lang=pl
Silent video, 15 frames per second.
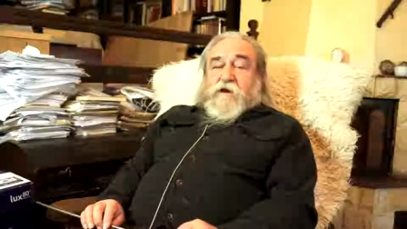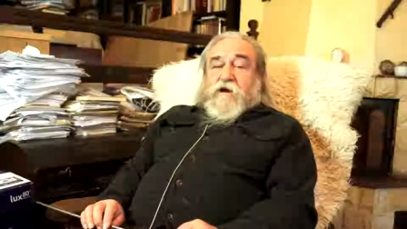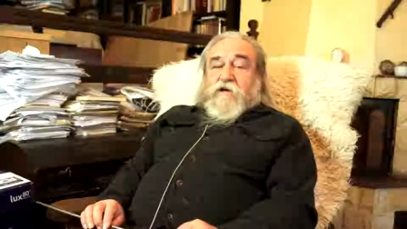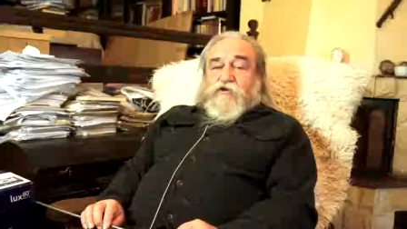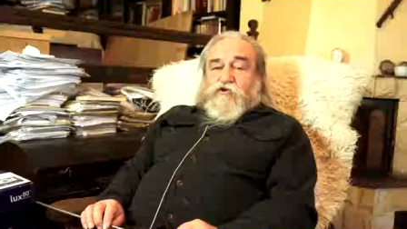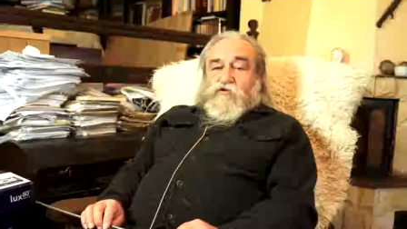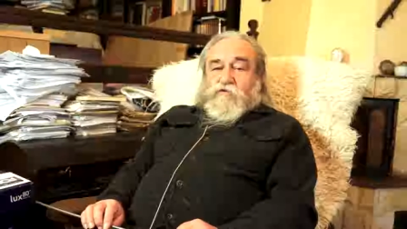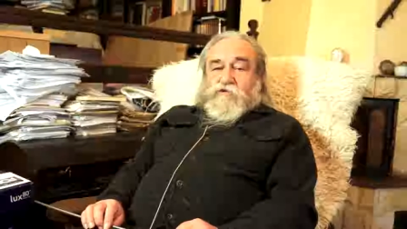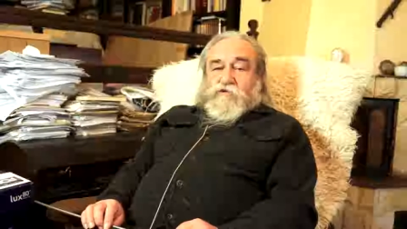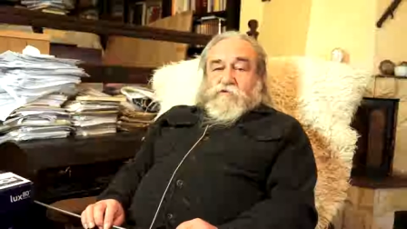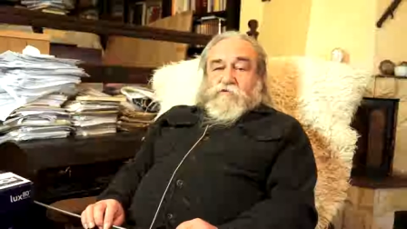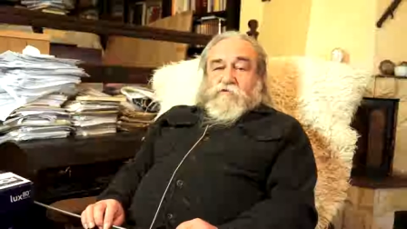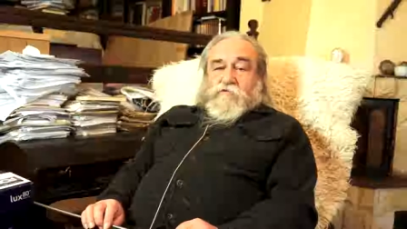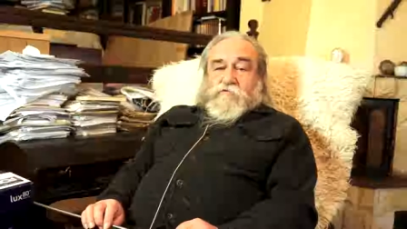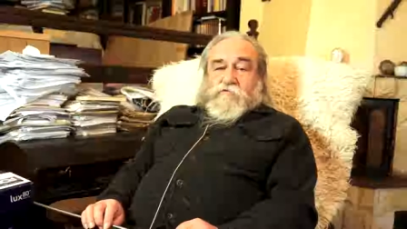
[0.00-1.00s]
A
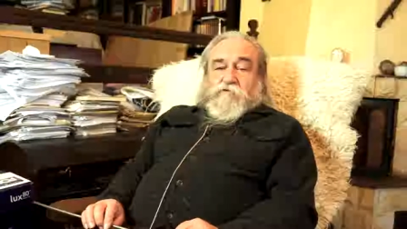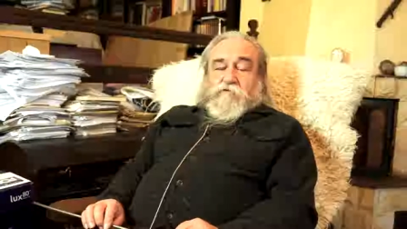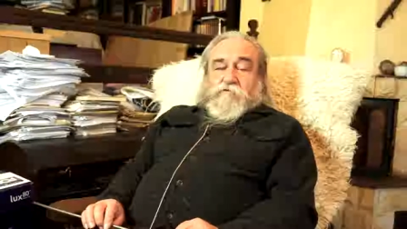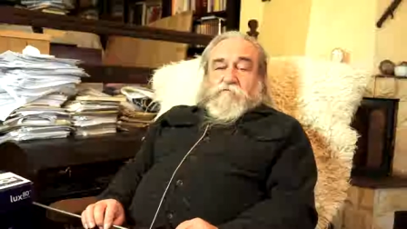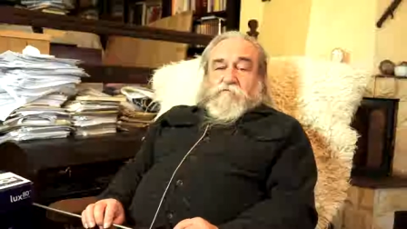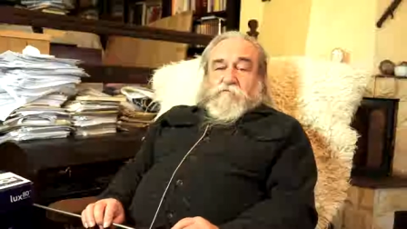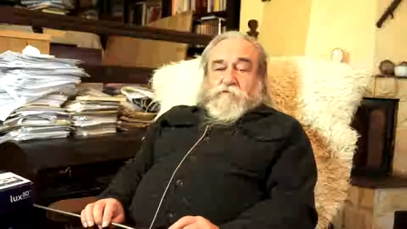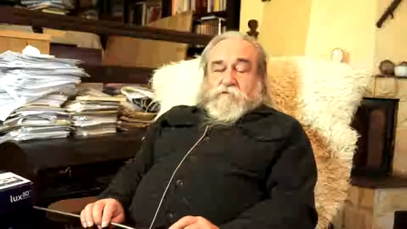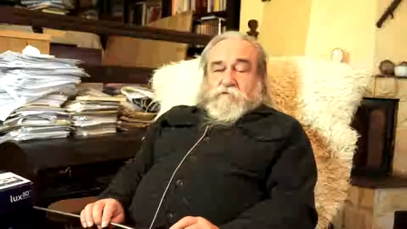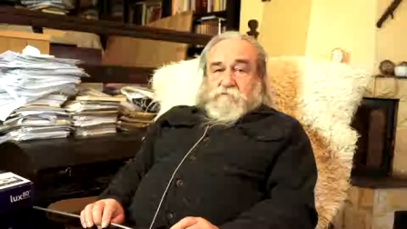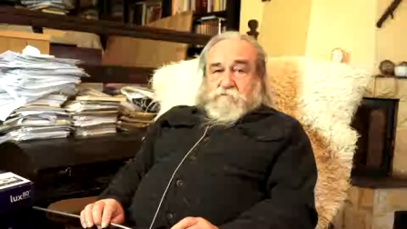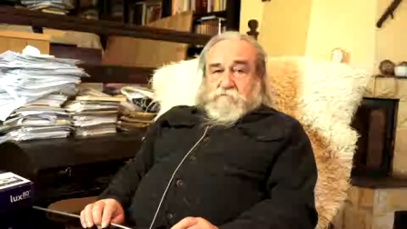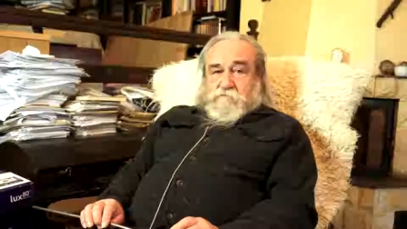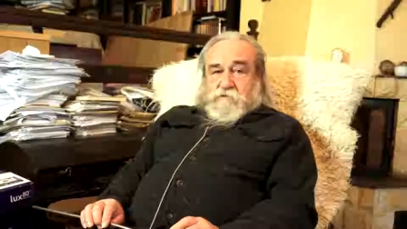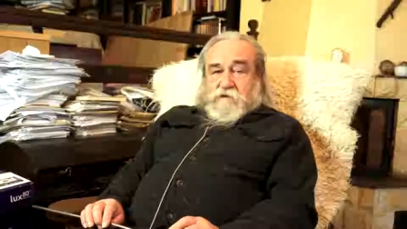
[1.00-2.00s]
zrzucono tą
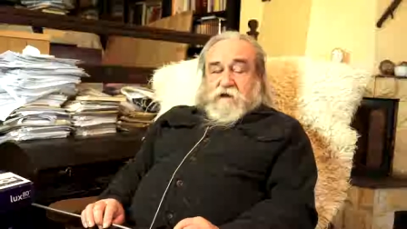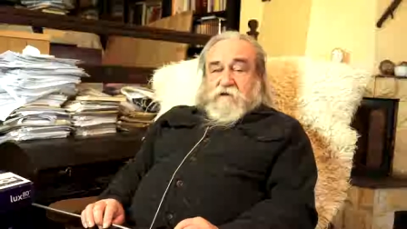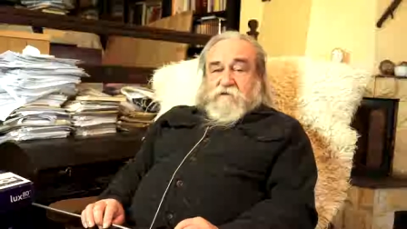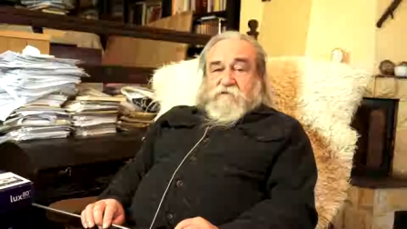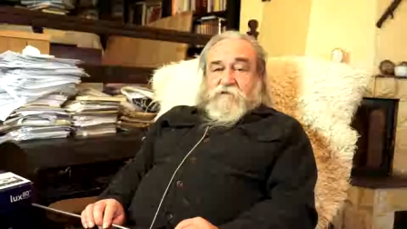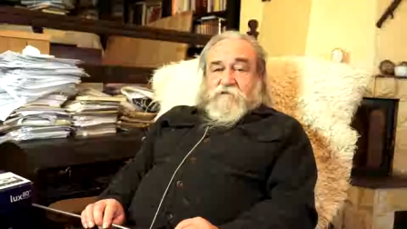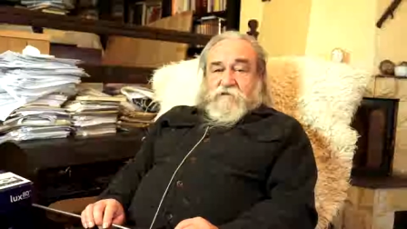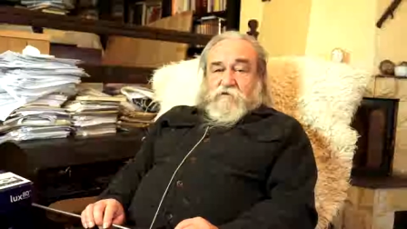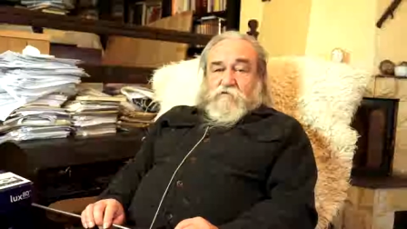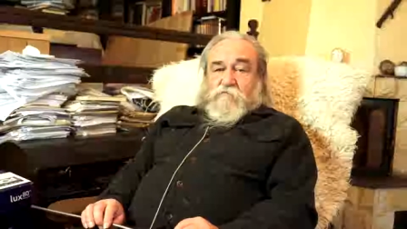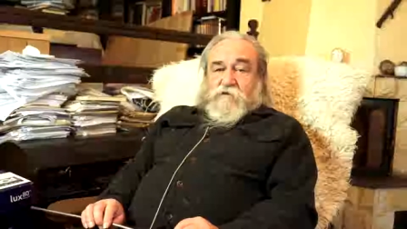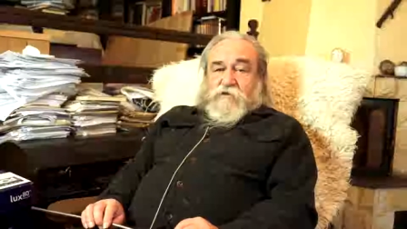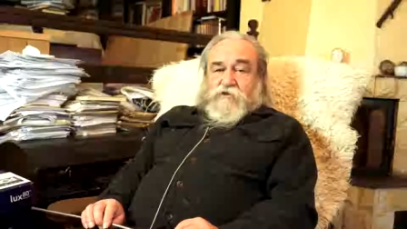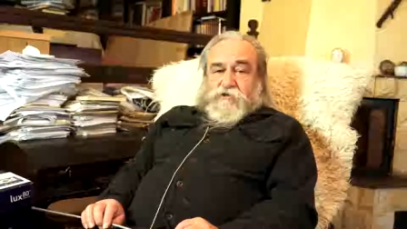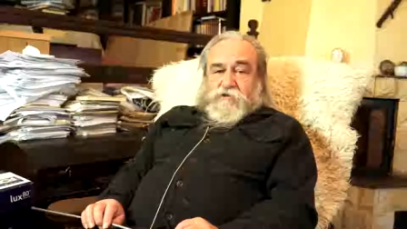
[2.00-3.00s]
akcję całą
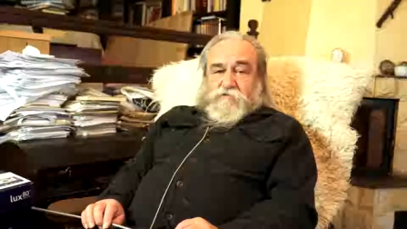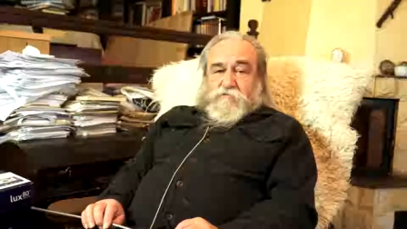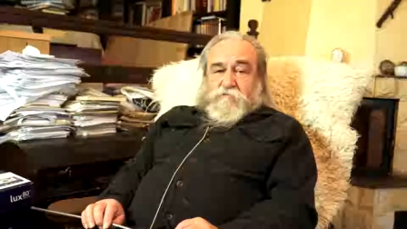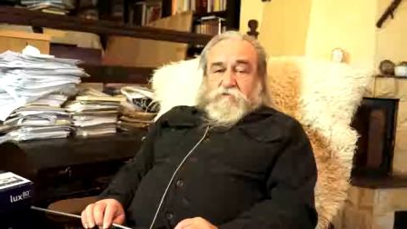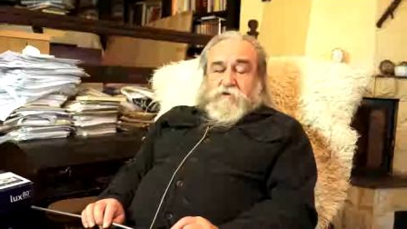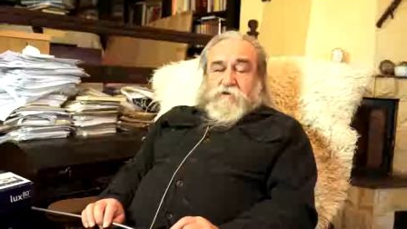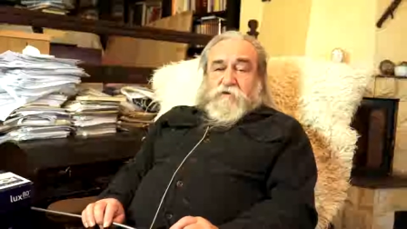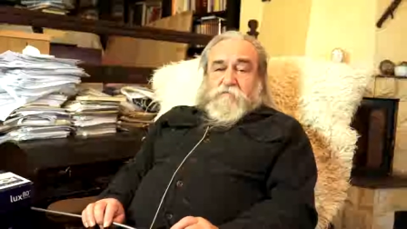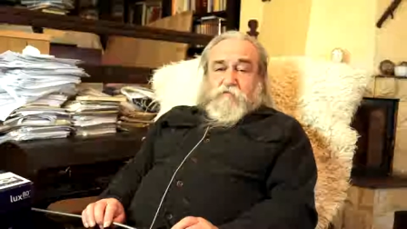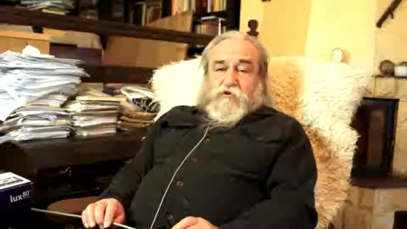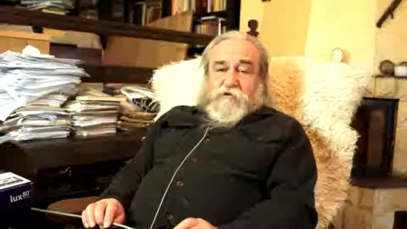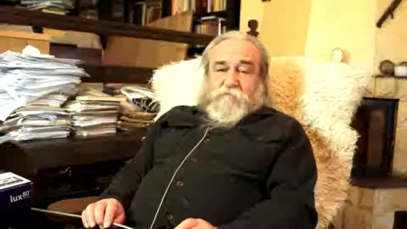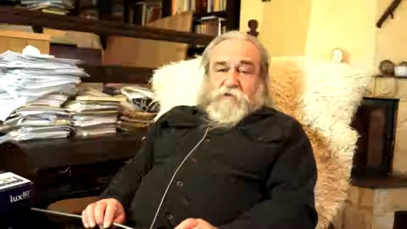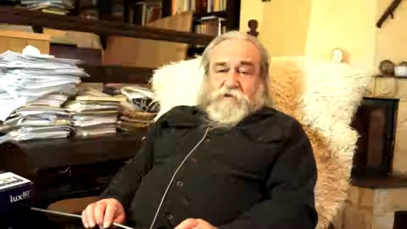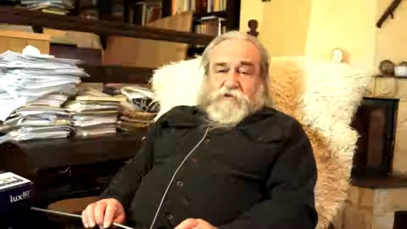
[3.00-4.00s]
na Żydów i
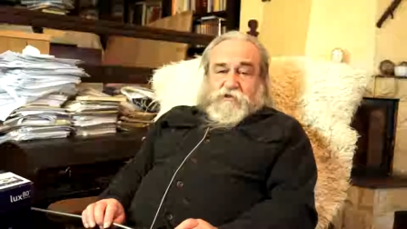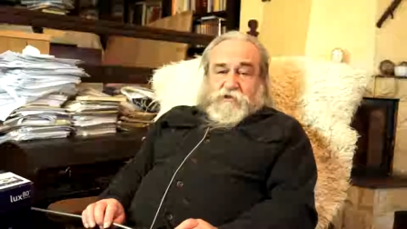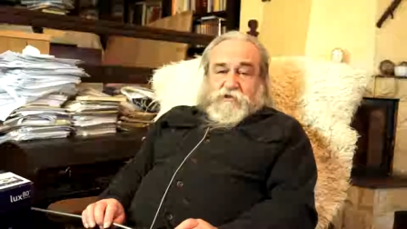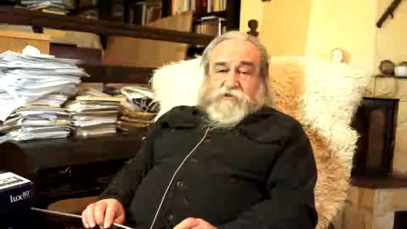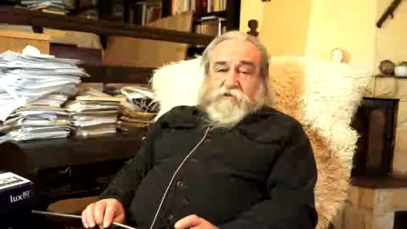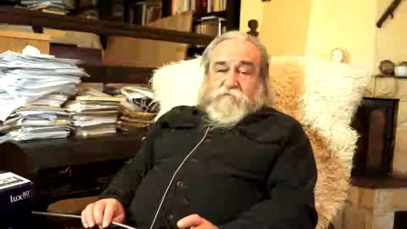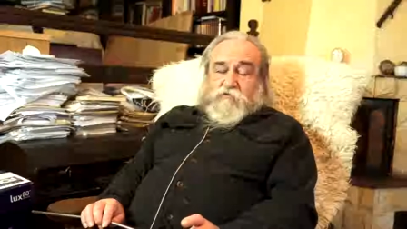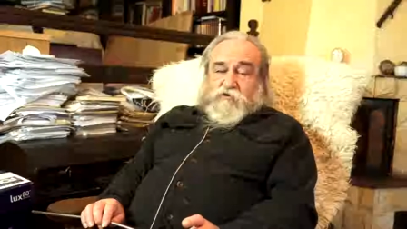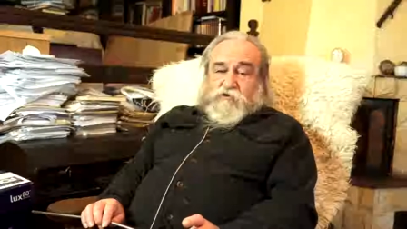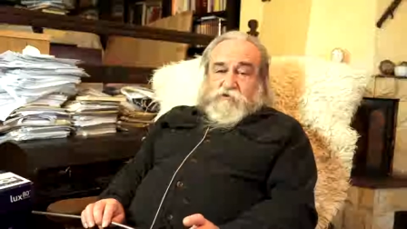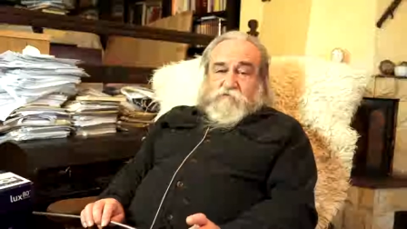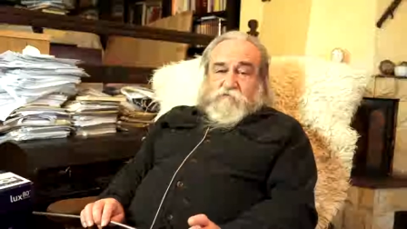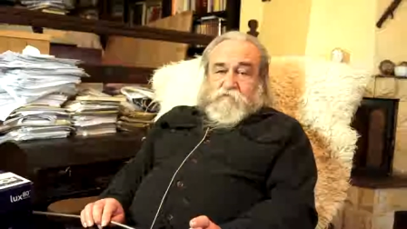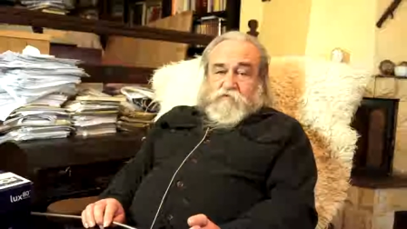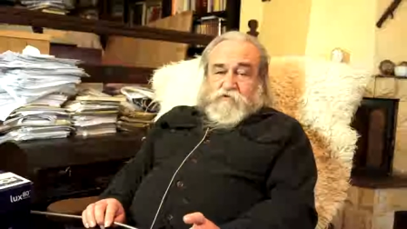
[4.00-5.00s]
potem na chrześcijan, bo
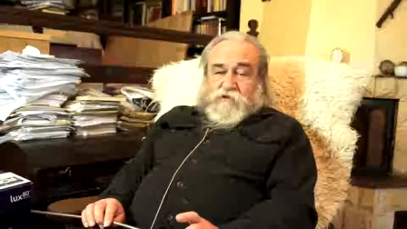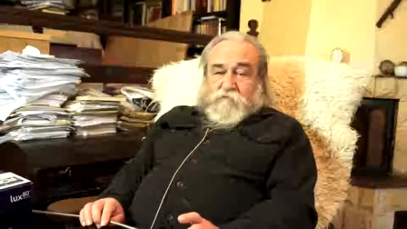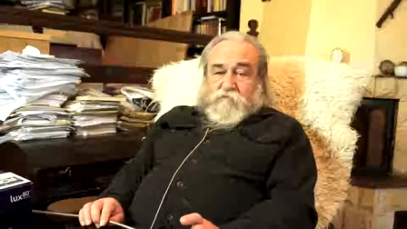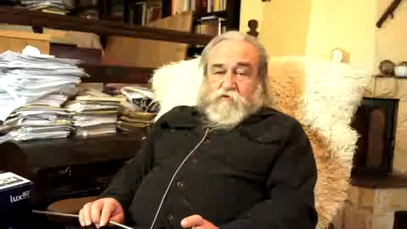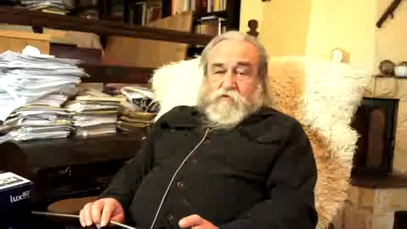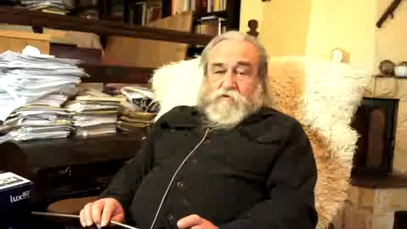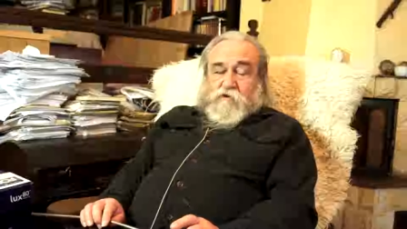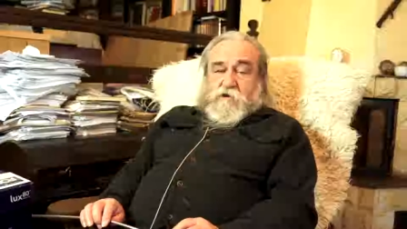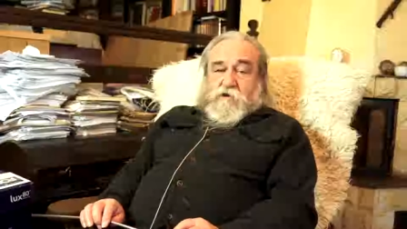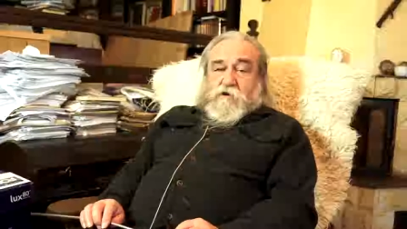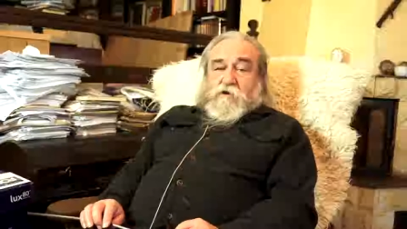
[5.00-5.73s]
Żydów trzeba było,